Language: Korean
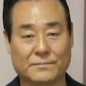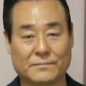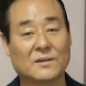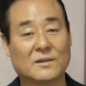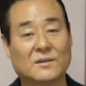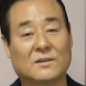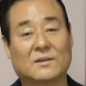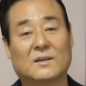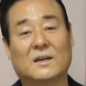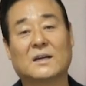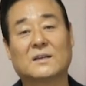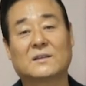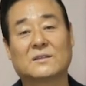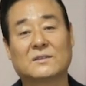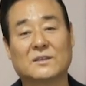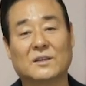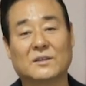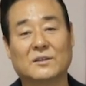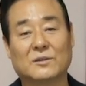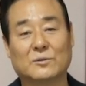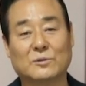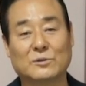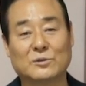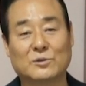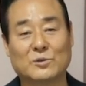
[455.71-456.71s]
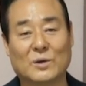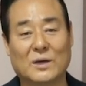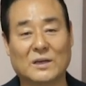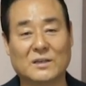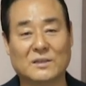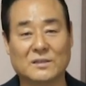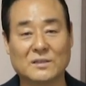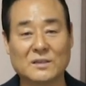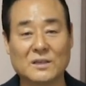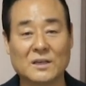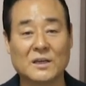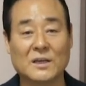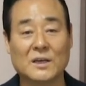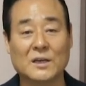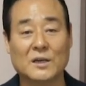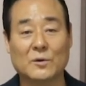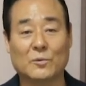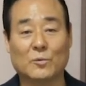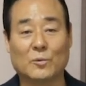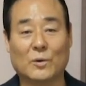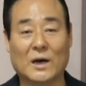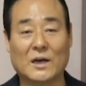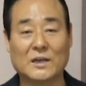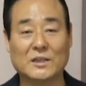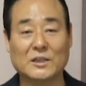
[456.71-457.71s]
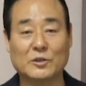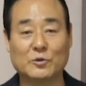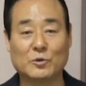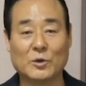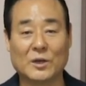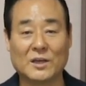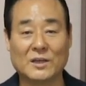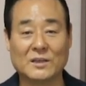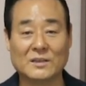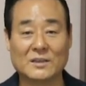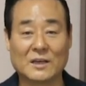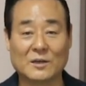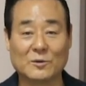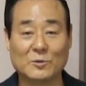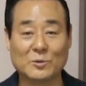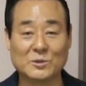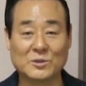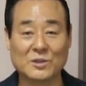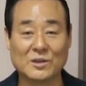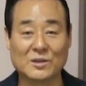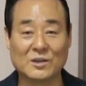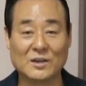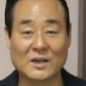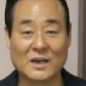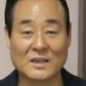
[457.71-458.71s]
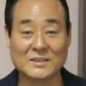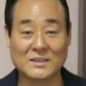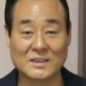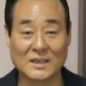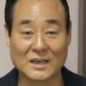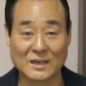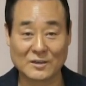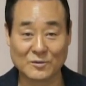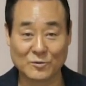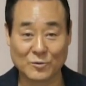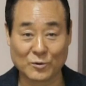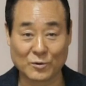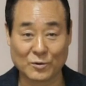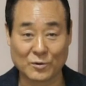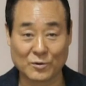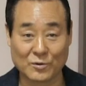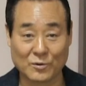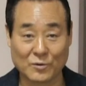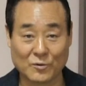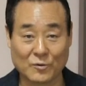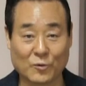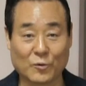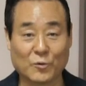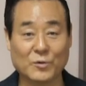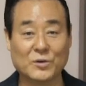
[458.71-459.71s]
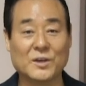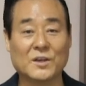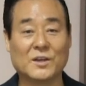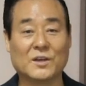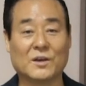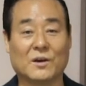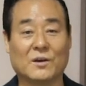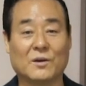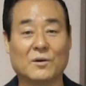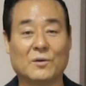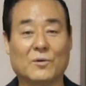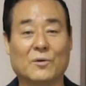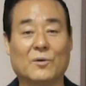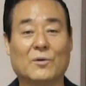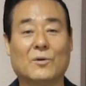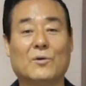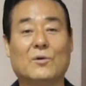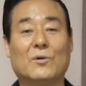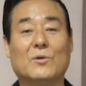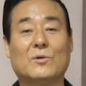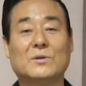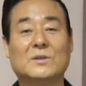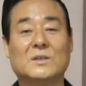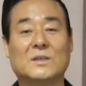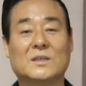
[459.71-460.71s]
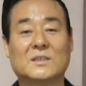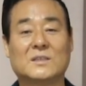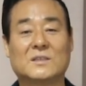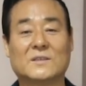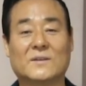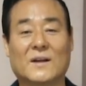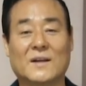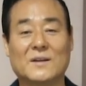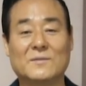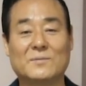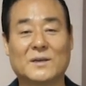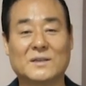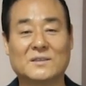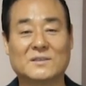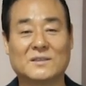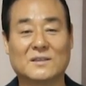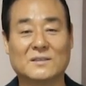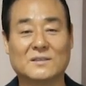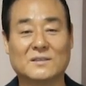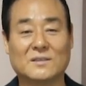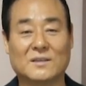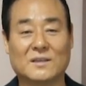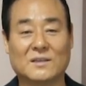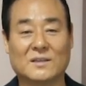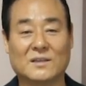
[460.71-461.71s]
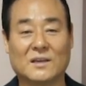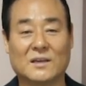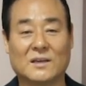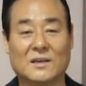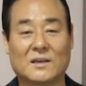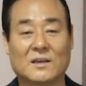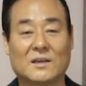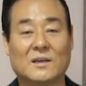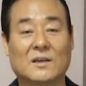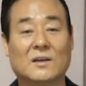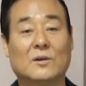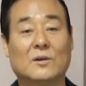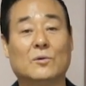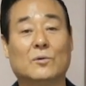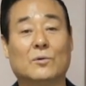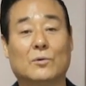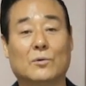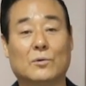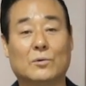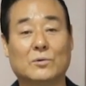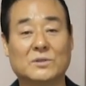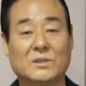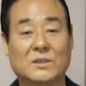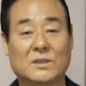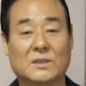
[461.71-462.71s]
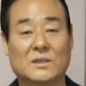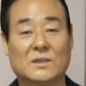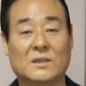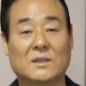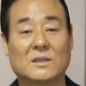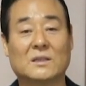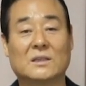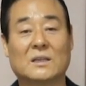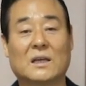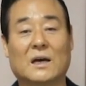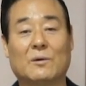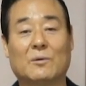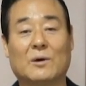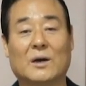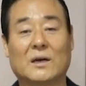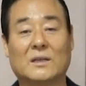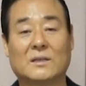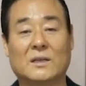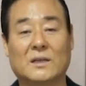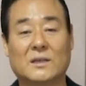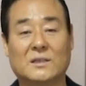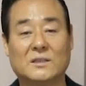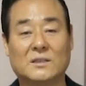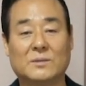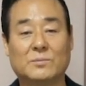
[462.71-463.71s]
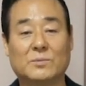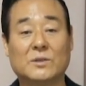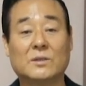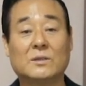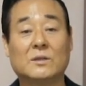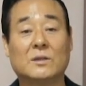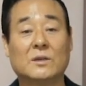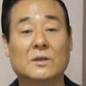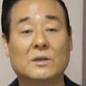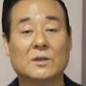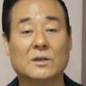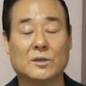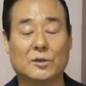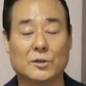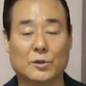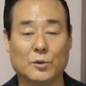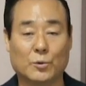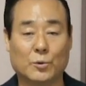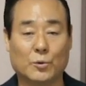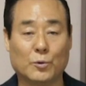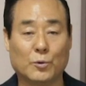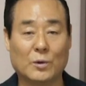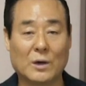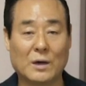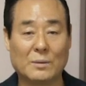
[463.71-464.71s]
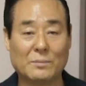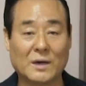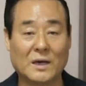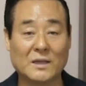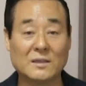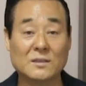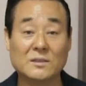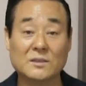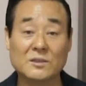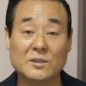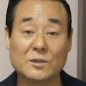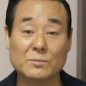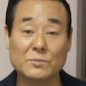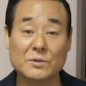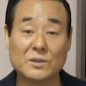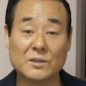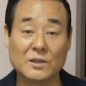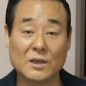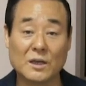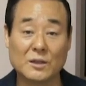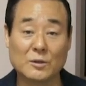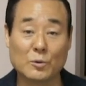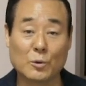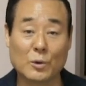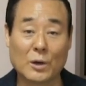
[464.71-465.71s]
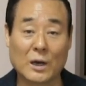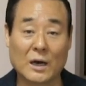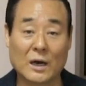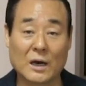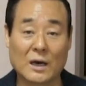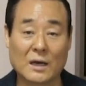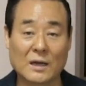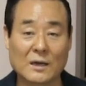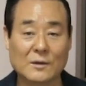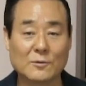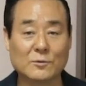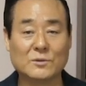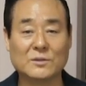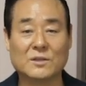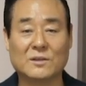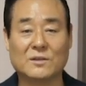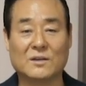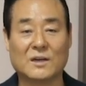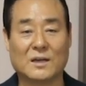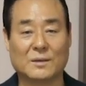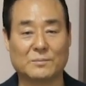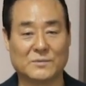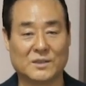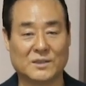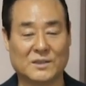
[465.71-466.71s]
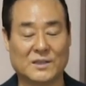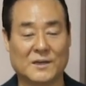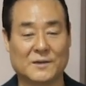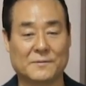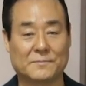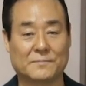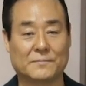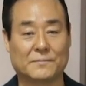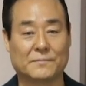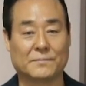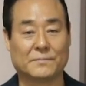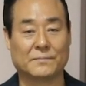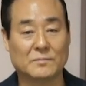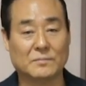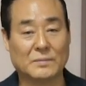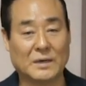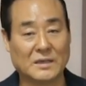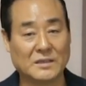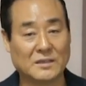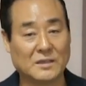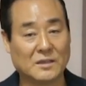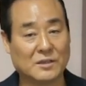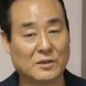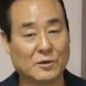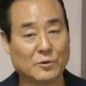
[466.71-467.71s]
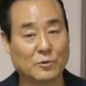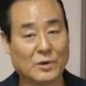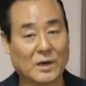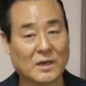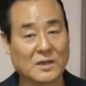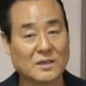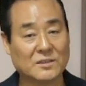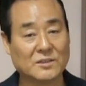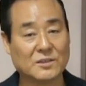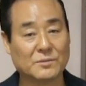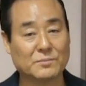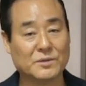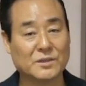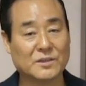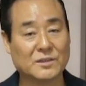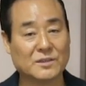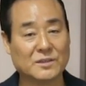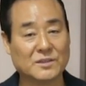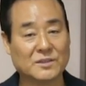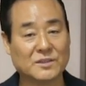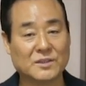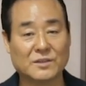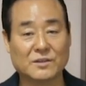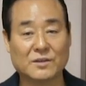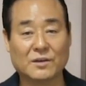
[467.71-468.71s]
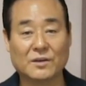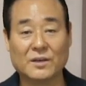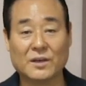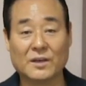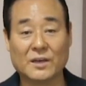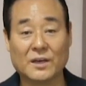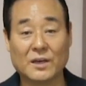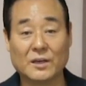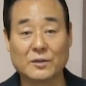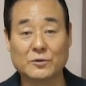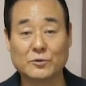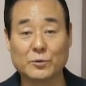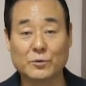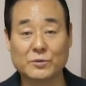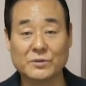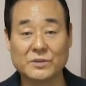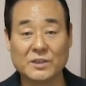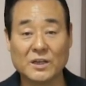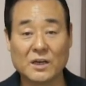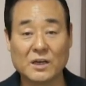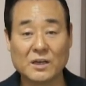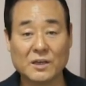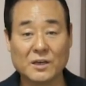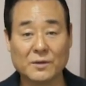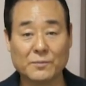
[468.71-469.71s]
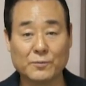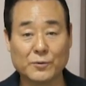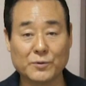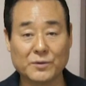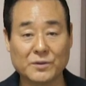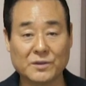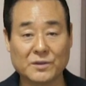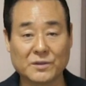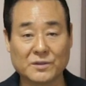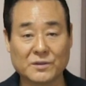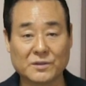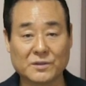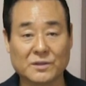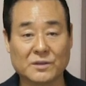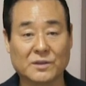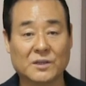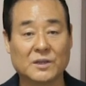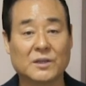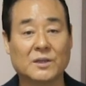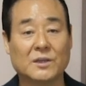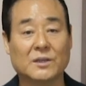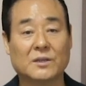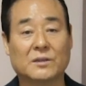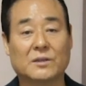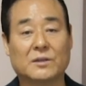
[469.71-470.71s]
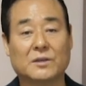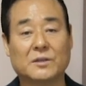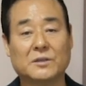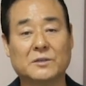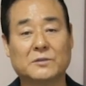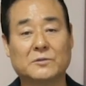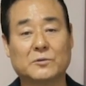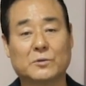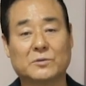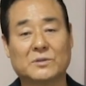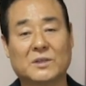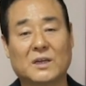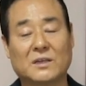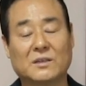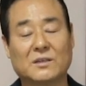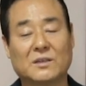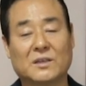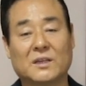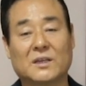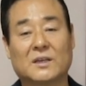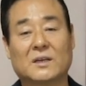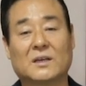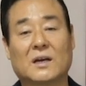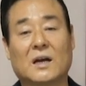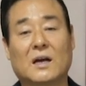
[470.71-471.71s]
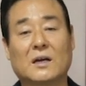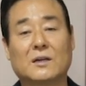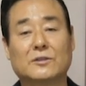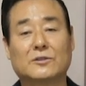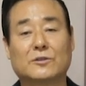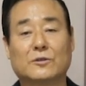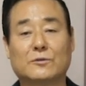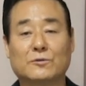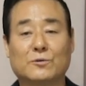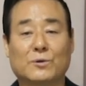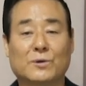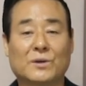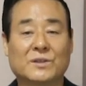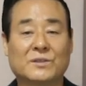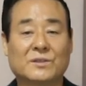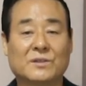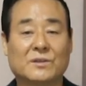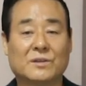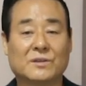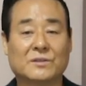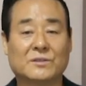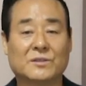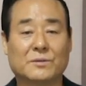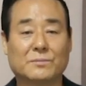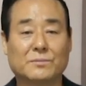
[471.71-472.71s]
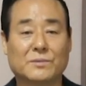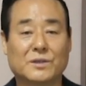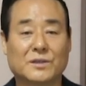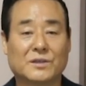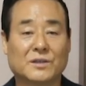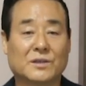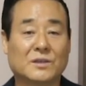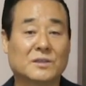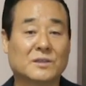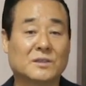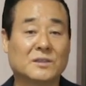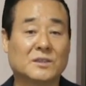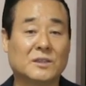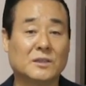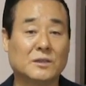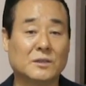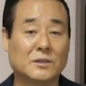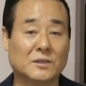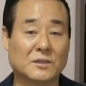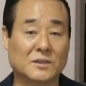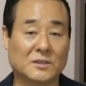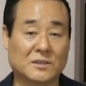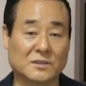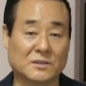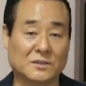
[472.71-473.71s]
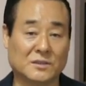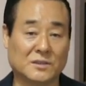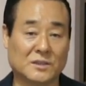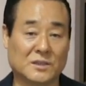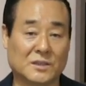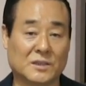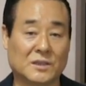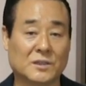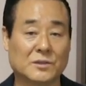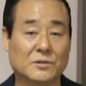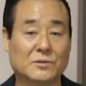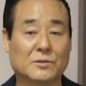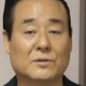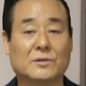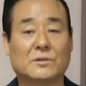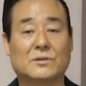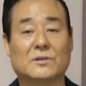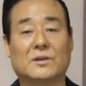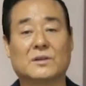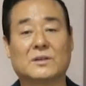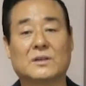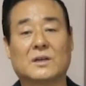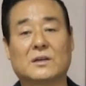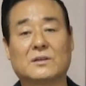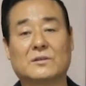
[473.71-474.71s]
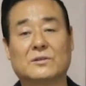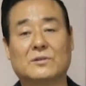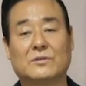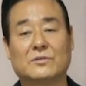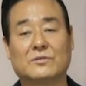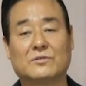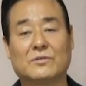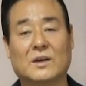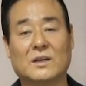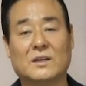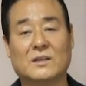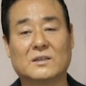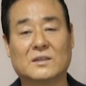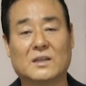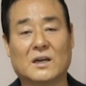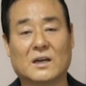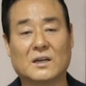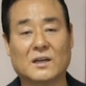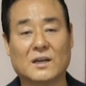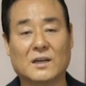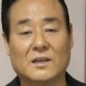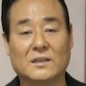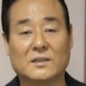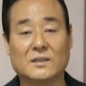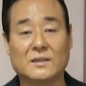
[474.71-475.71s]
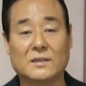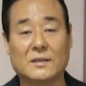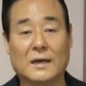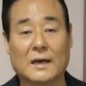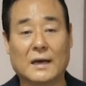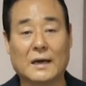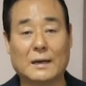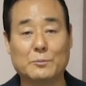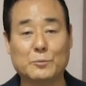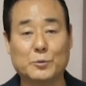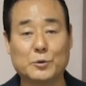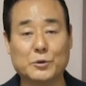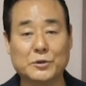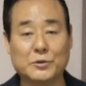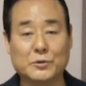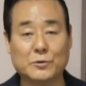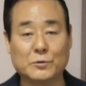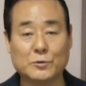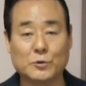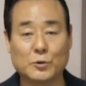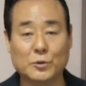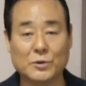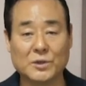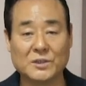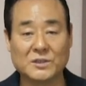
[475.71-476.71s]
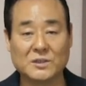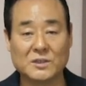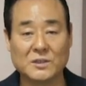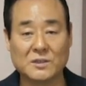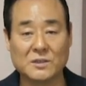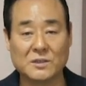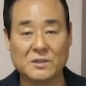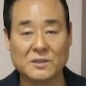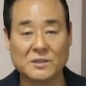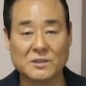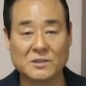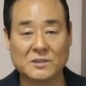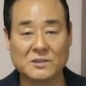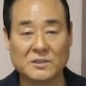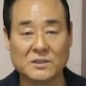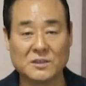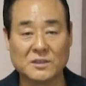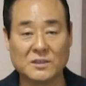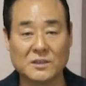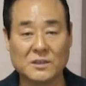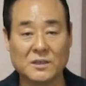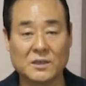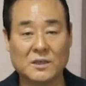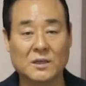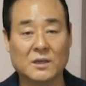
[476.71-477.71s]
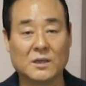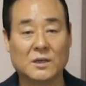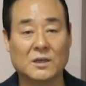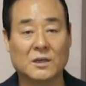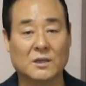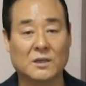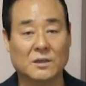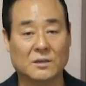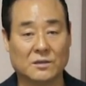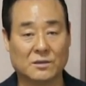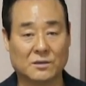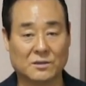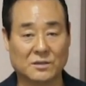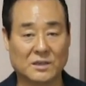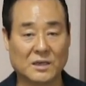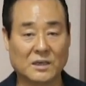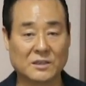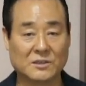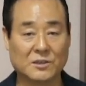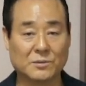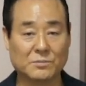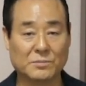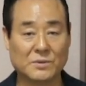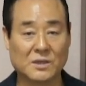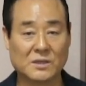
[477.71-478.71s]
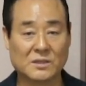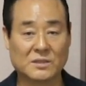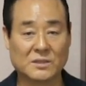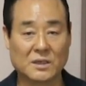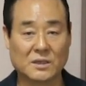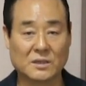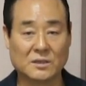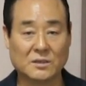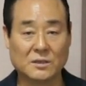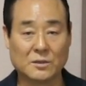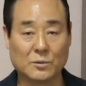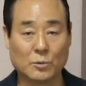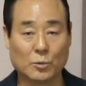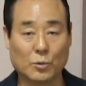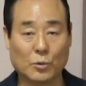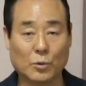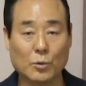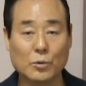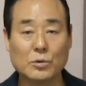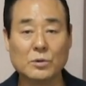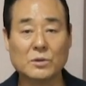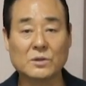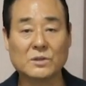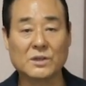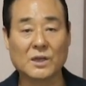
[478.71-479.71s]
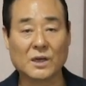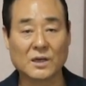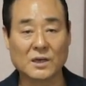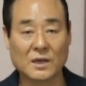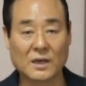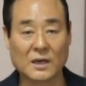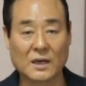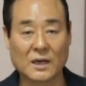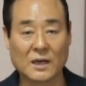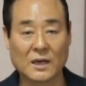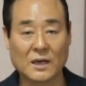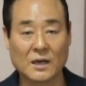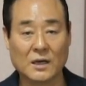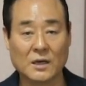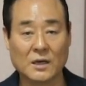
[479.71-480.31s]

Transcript: 그러나 그때 여호수아는 왕이 되겠다고 선언하지 않고 오히려 온 이스라엘 백성들에게 오직 나와 내 집은 여호와만 섬기겠노라 라고 선언합니다. 만일 여호와를 섬기는 것이 너희에게 좋지 않게 보이거든 너희 조상들이 강 저쪽에서 섬기던 신들이든지 또는 너희가 거주하는 땅에 있는 아무리 족속의 신들이든지 너희가 섬길 자를 오늘 택하라.